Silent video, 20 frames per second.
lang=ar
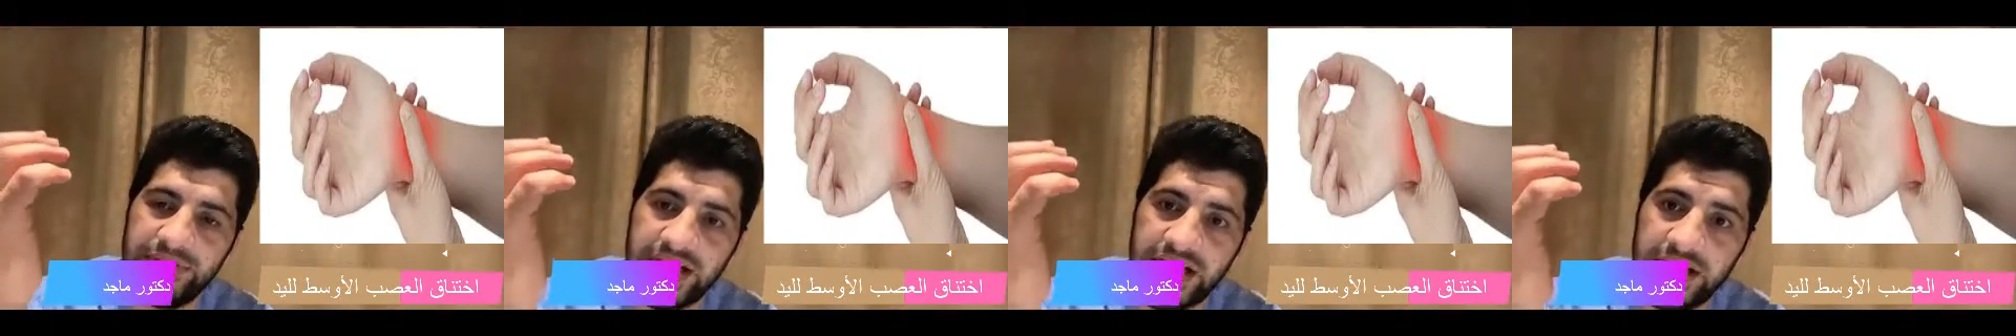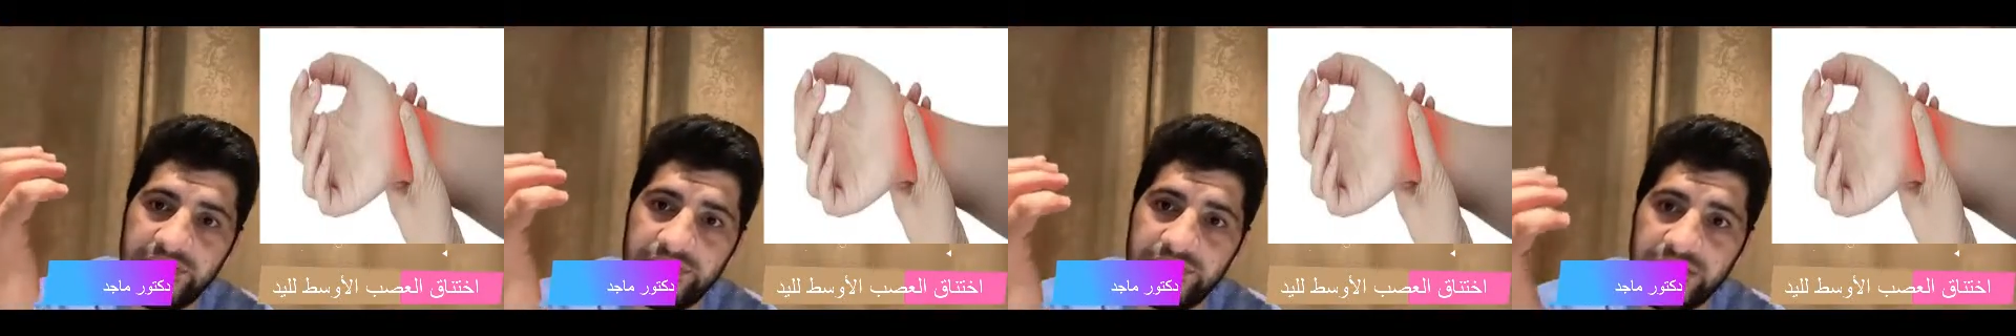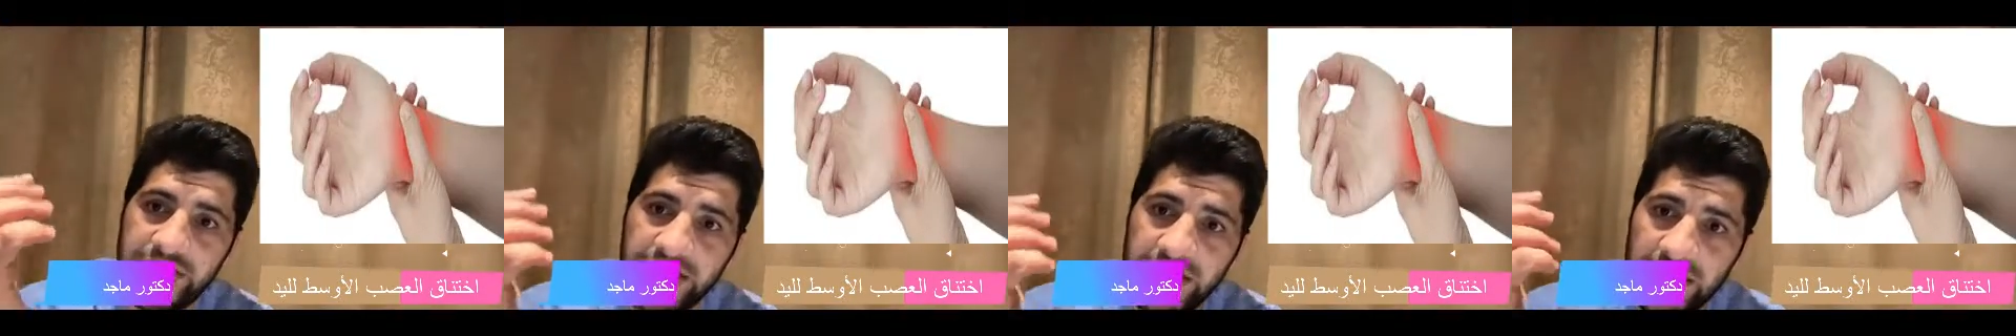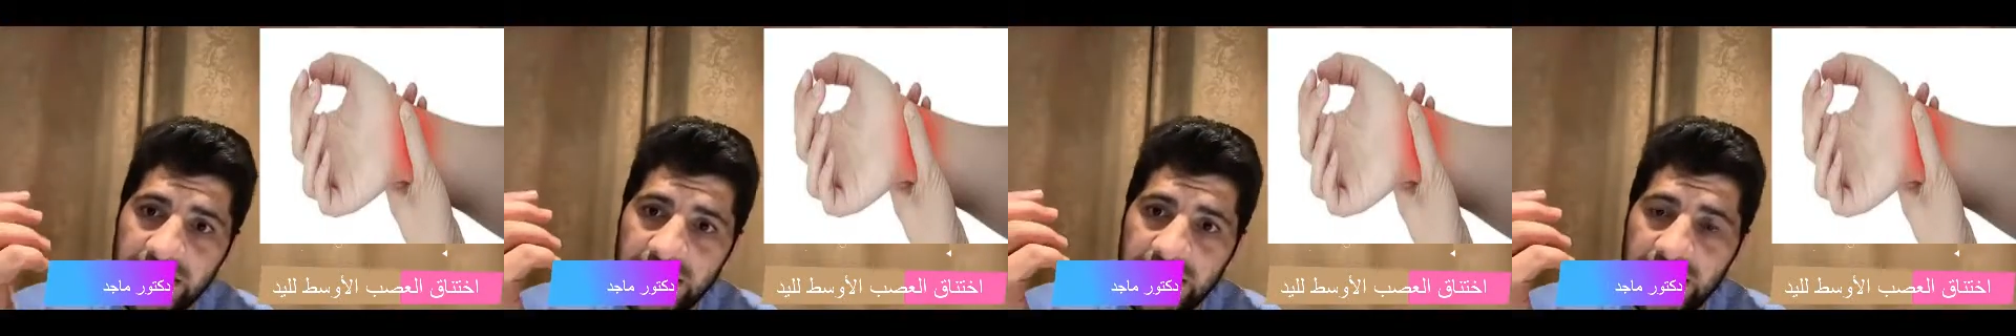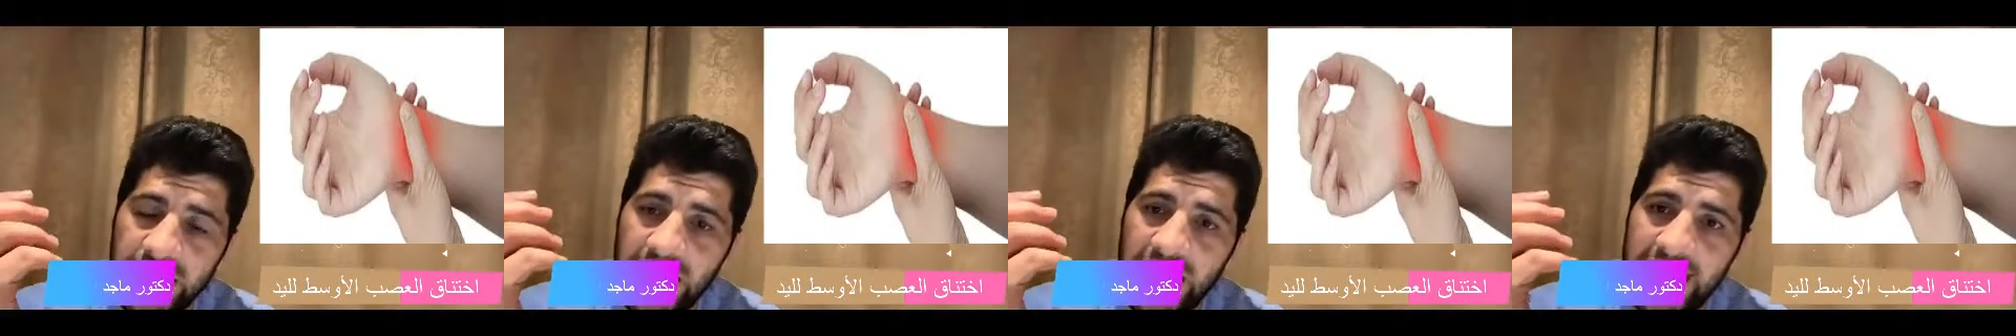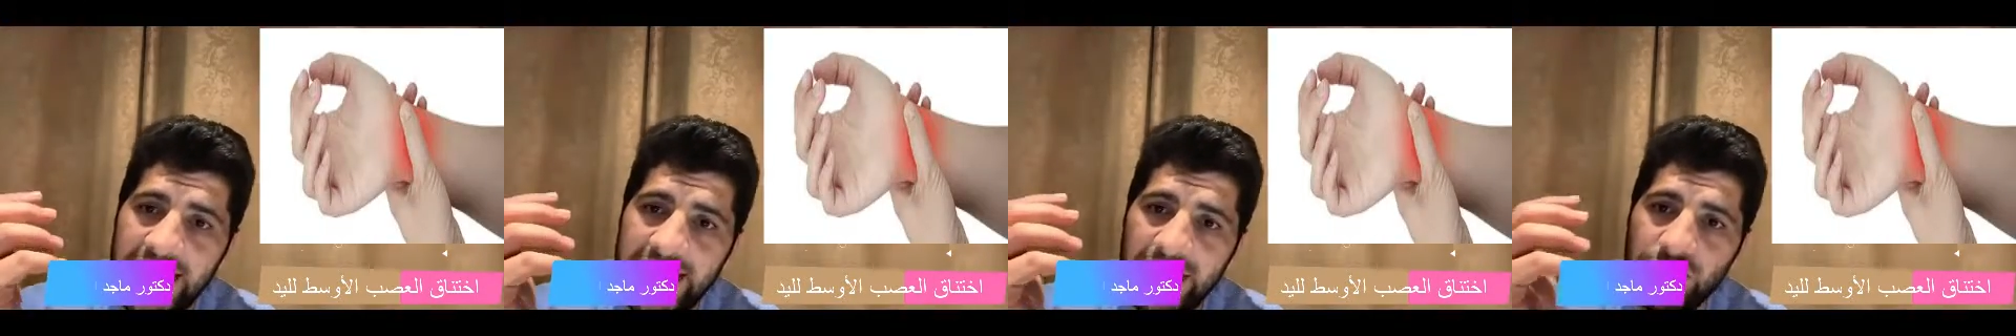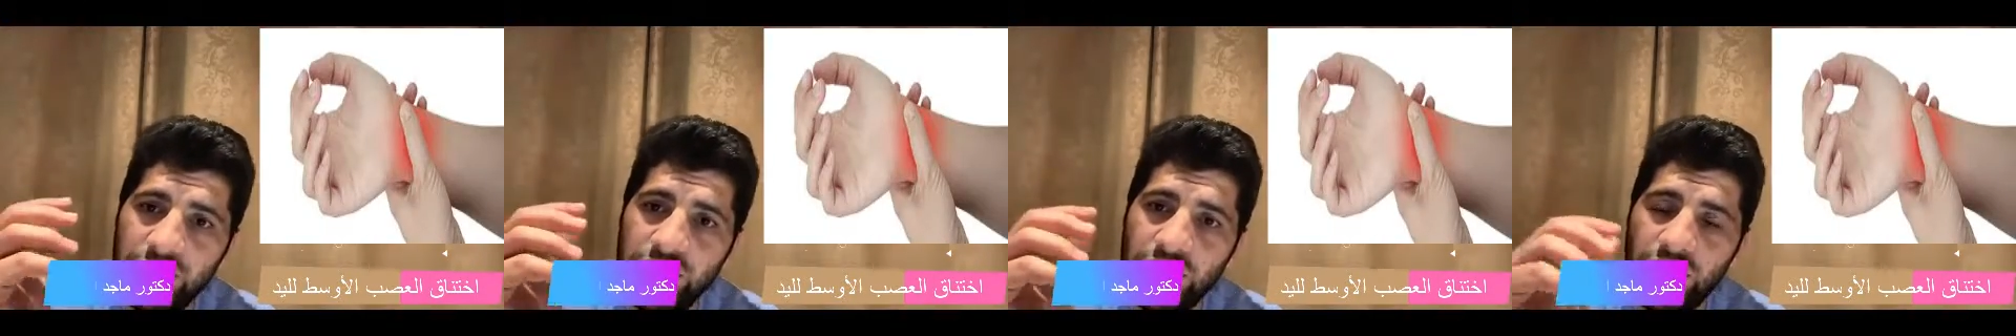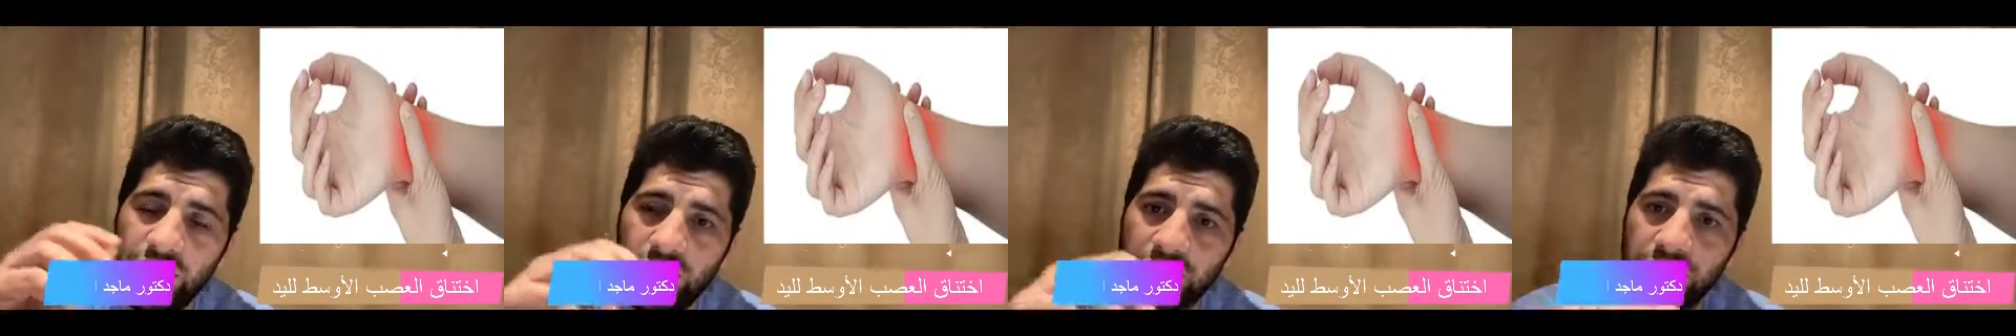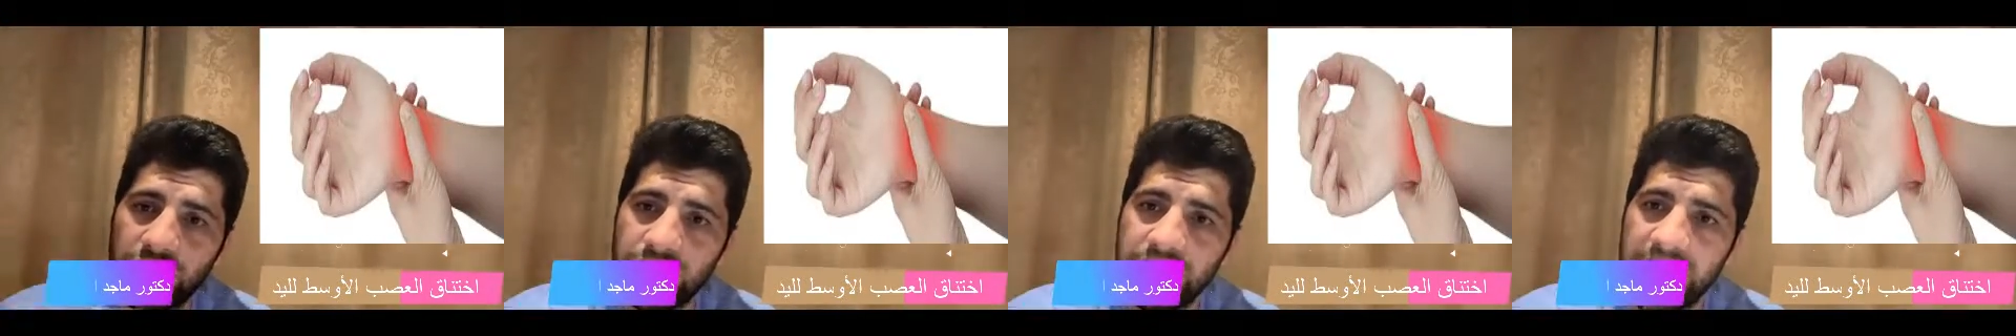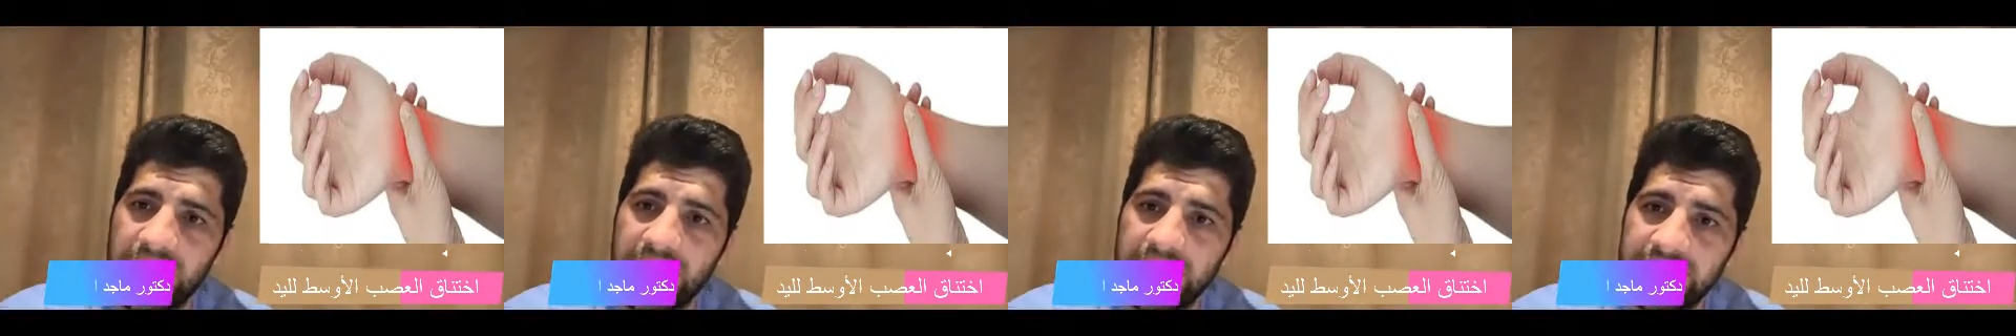يخف او يحطه
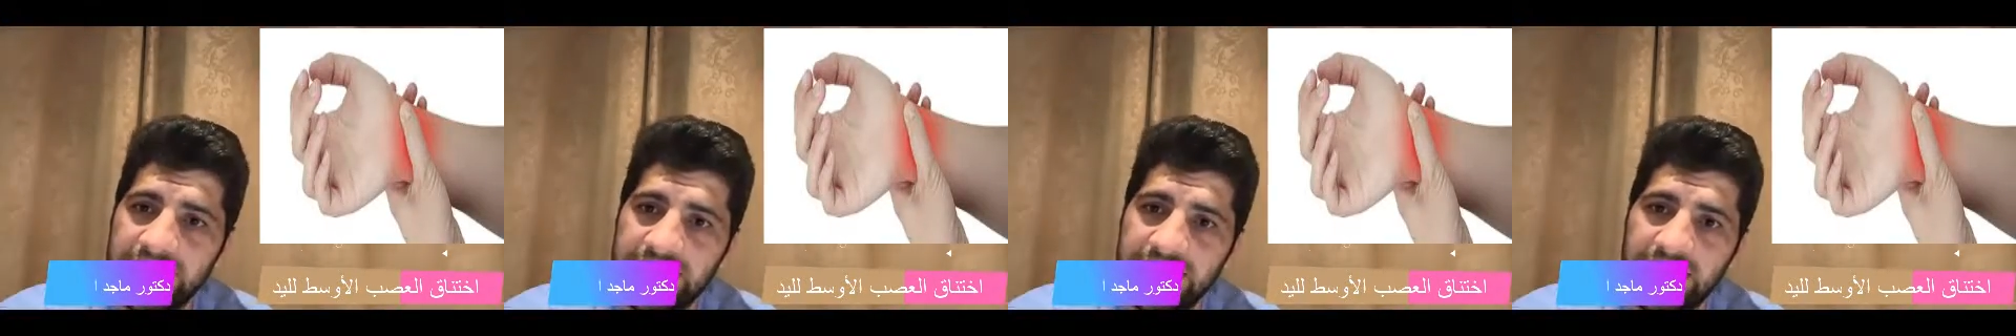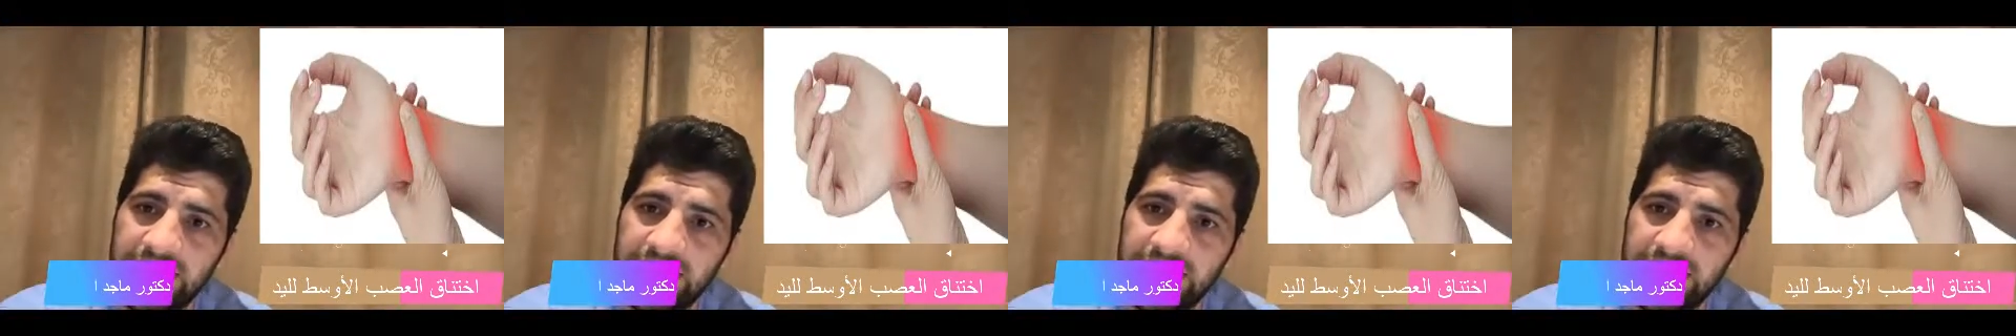تحت